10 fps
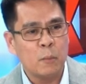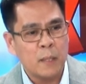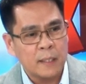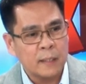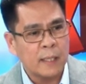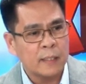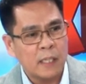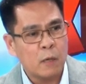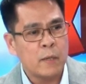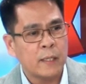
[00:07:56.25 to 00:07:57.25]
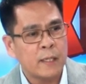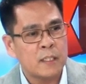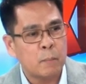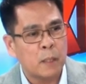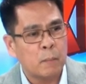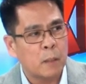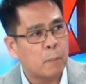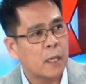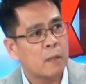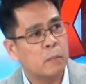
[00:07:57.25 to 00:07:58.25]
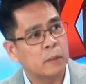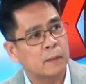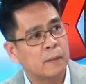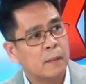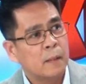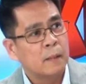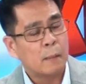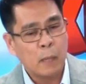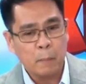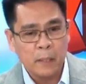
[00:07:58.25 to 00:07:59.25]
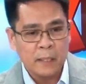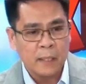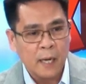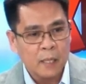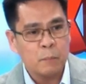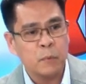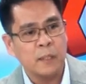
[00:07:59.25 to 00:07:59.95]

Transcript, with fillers: yung mga nagdadalawang isip pang magpagamot, nababalitaan po